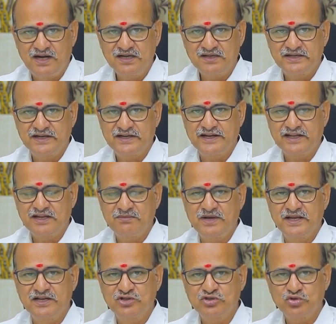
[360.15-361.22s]
வாழ்க்கை
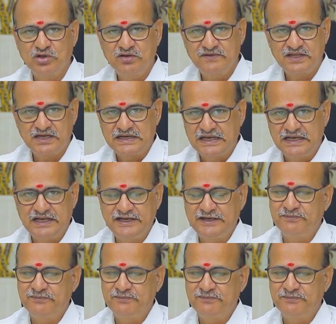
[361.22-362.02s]
கிடைக்குமா என்று சொல்லுவதற்கு இல்லை